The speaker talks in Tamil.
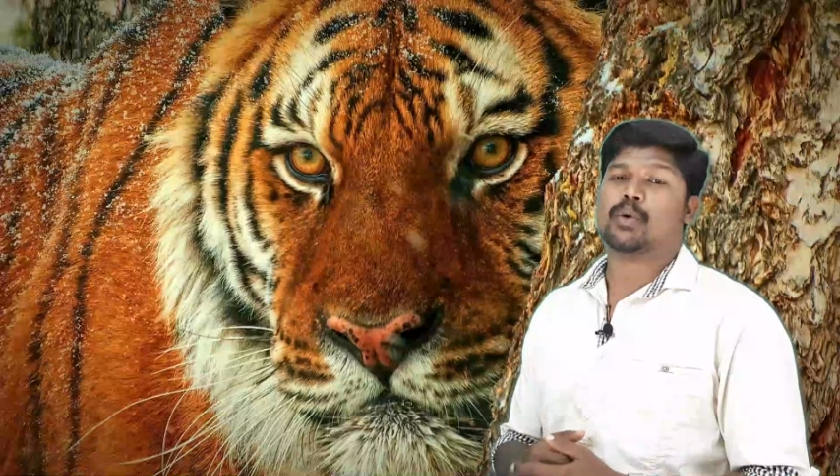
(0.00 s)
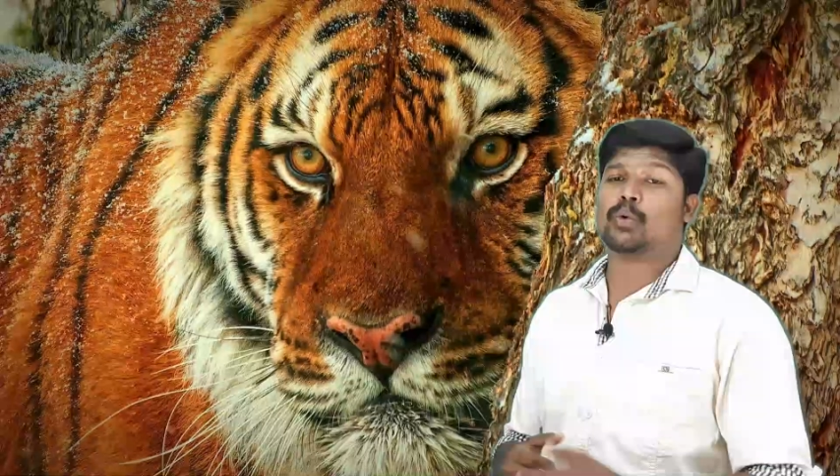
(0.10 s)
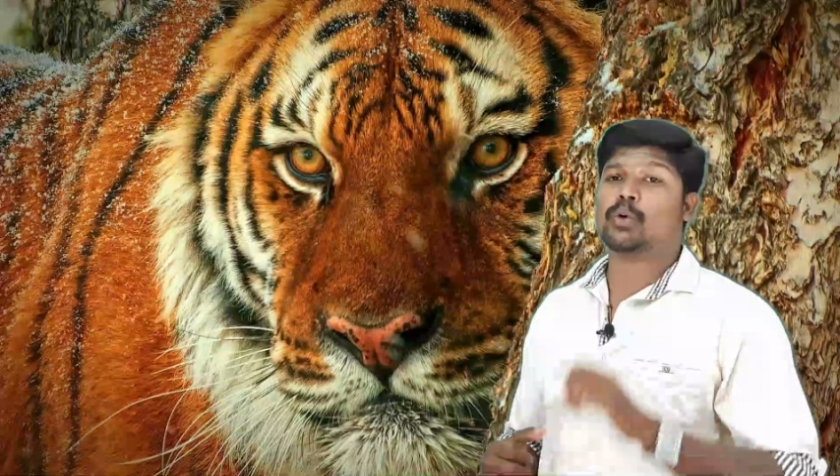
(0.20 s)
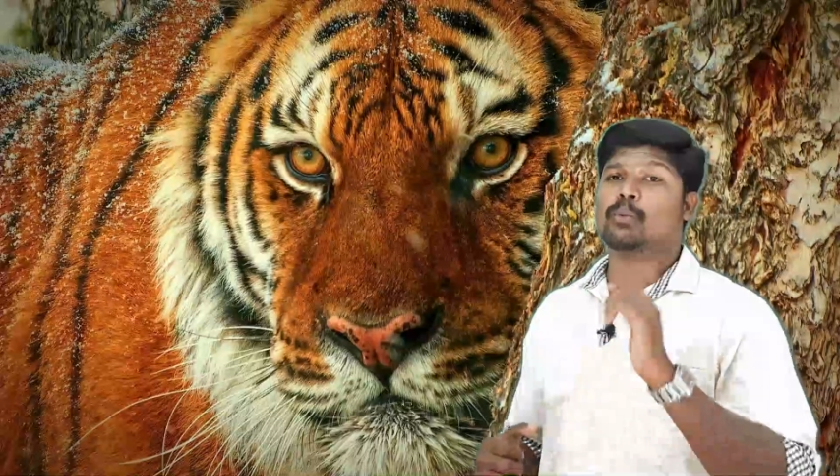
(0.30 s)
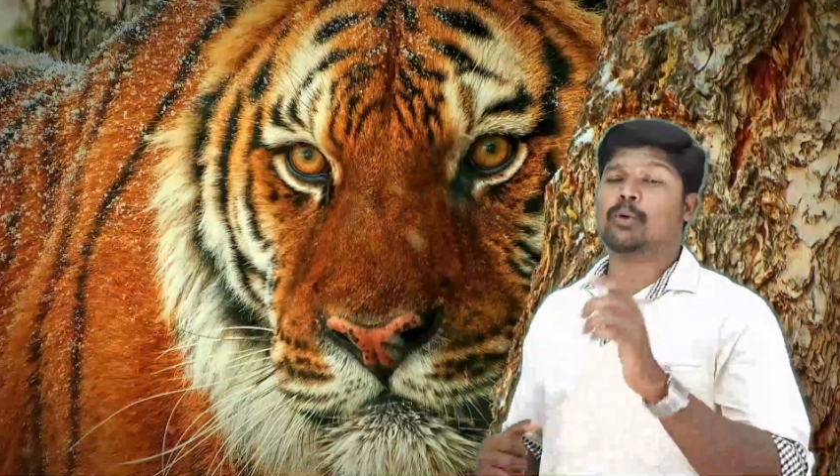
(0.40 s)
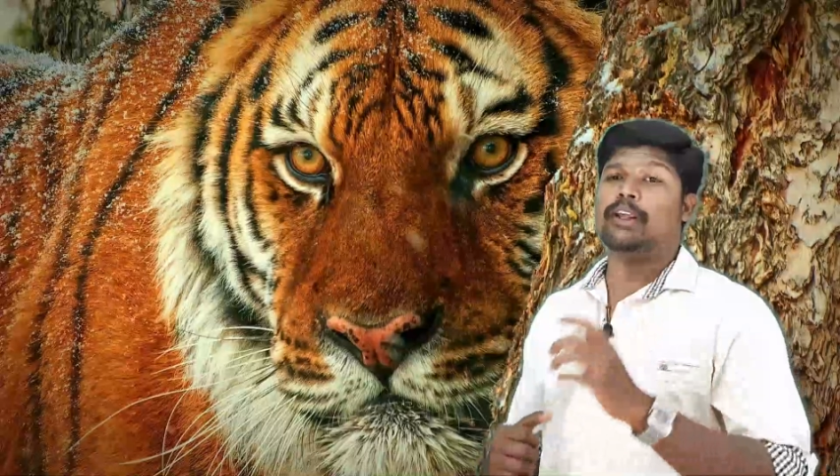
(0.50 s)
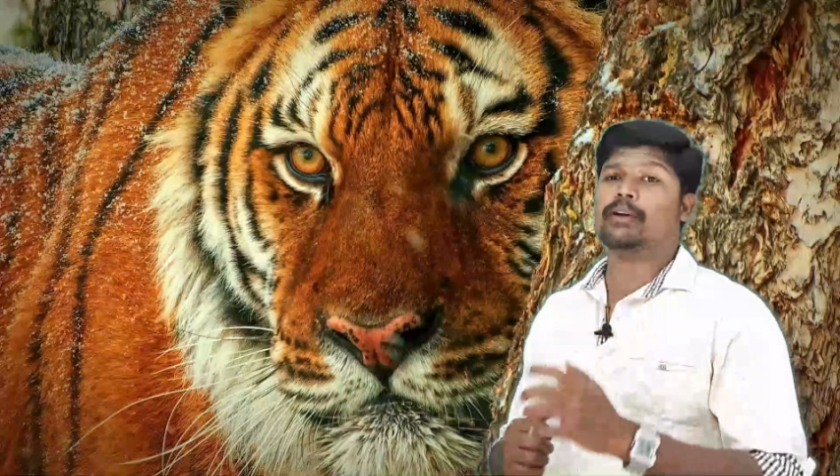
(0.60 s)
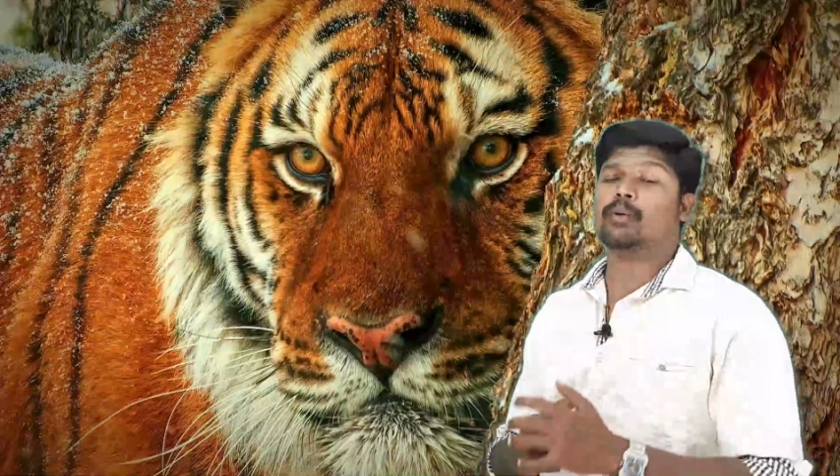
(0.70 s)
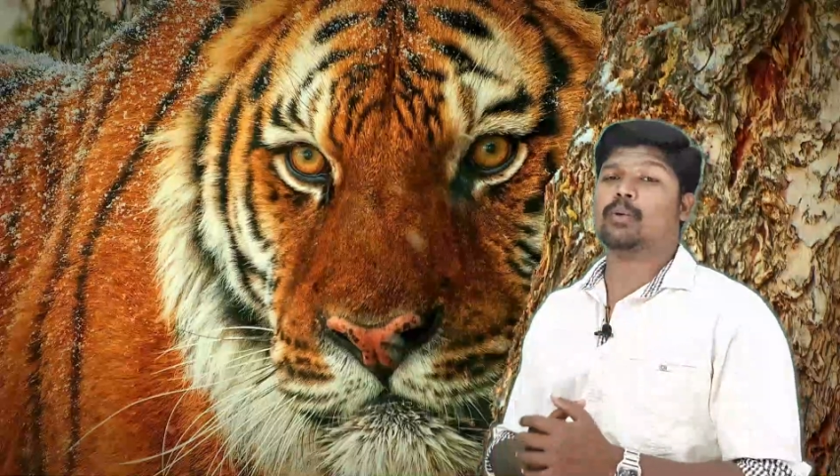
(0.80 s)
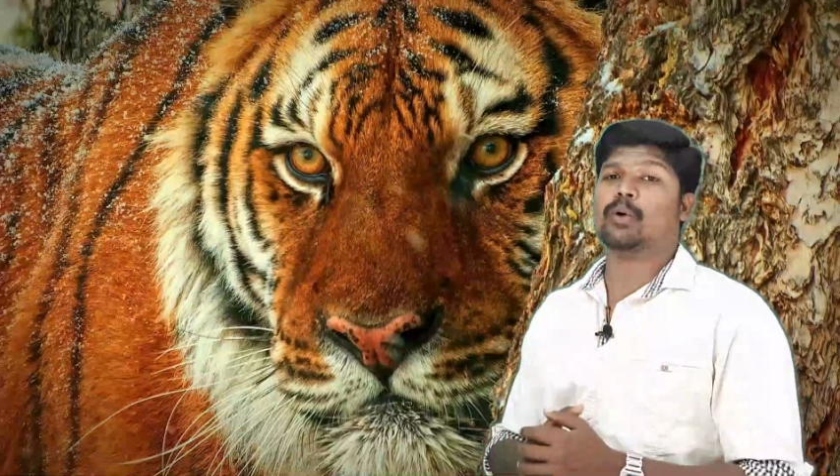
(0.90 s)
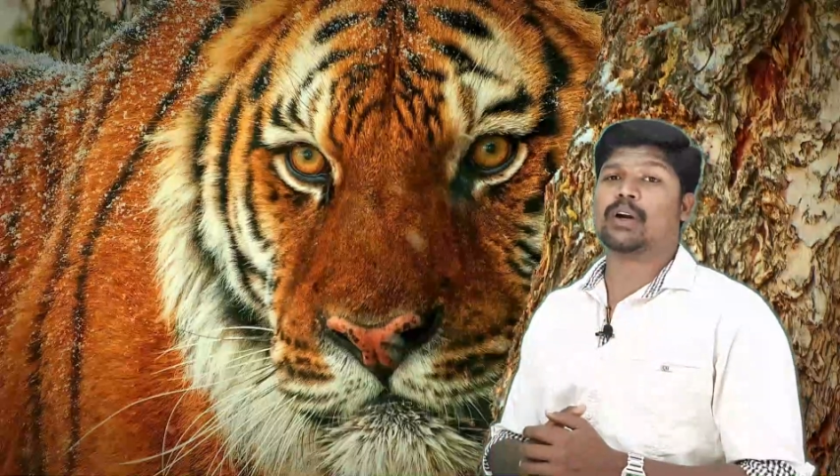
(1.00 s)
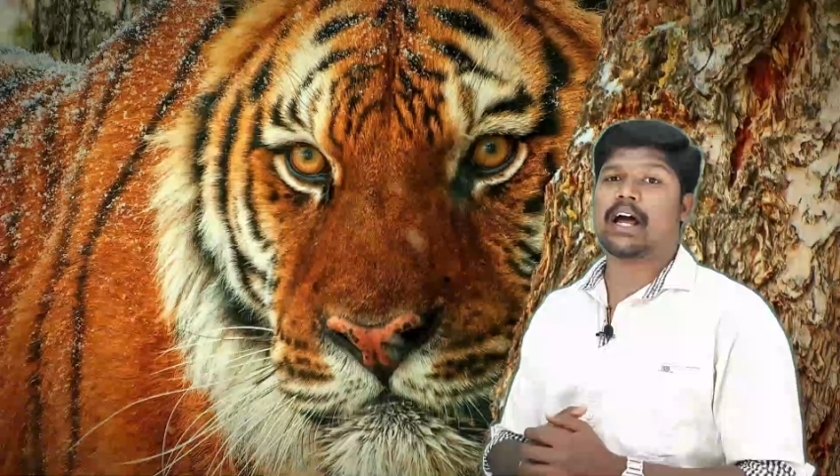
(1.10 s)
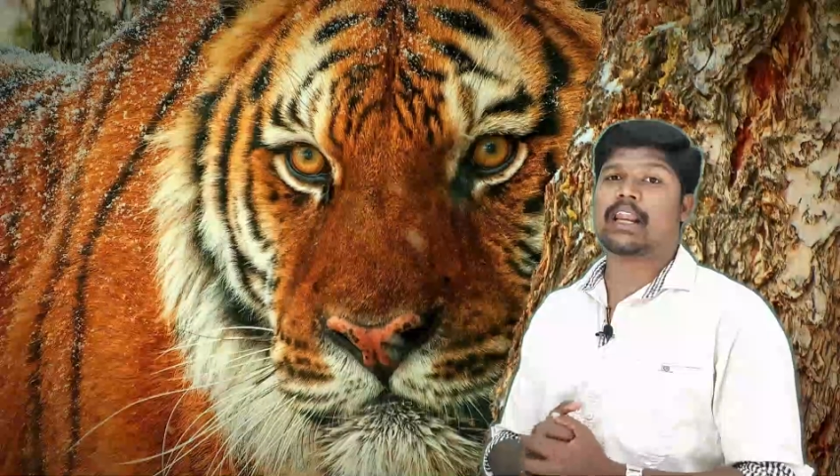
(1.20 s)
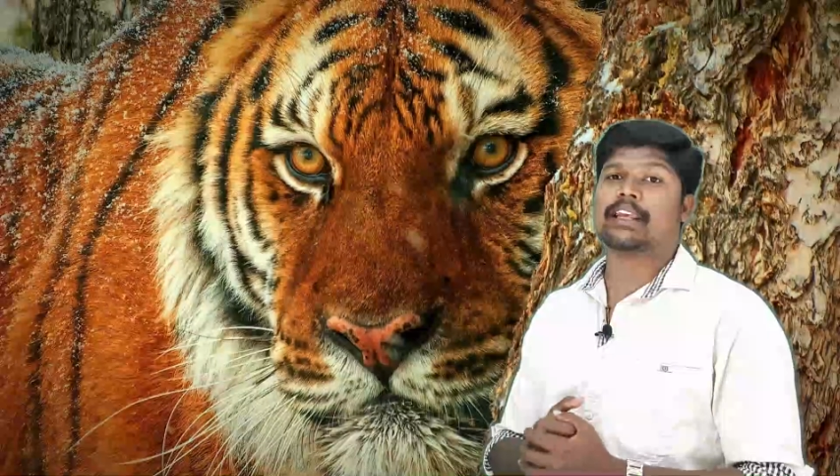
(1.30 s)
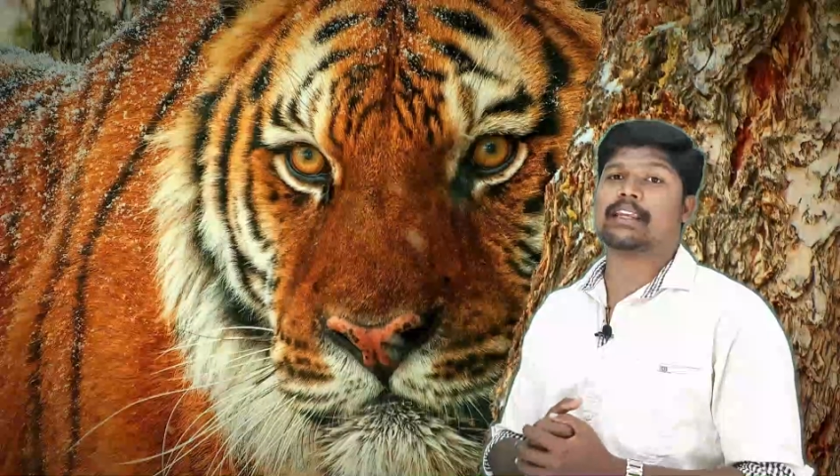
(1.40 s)
ஒரு புலி ஒரு
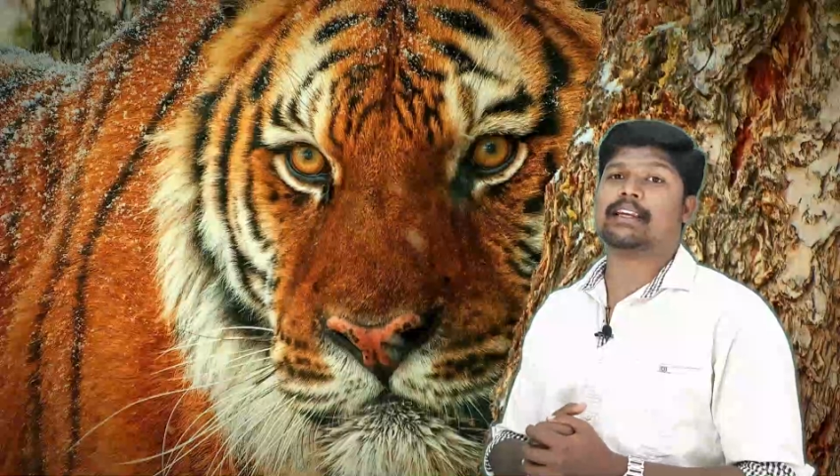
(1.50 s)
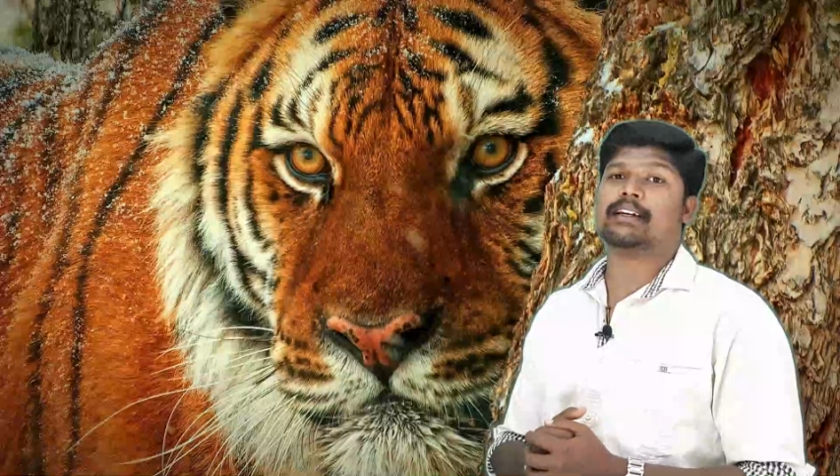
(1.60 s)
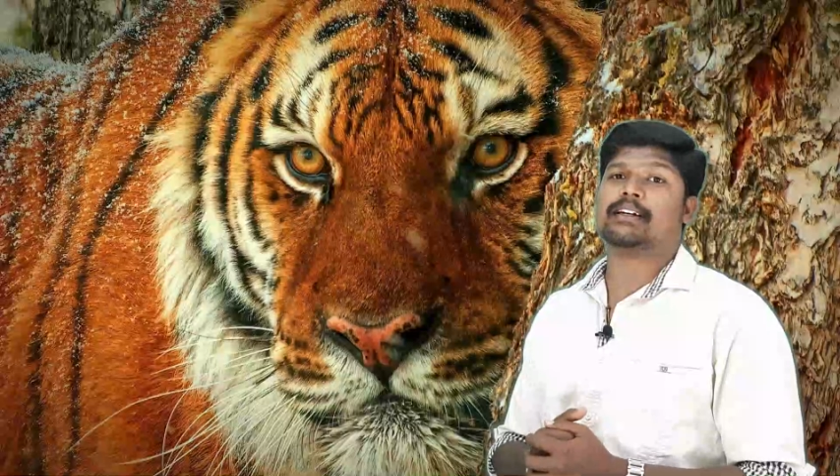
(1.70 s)
நாளைக்கு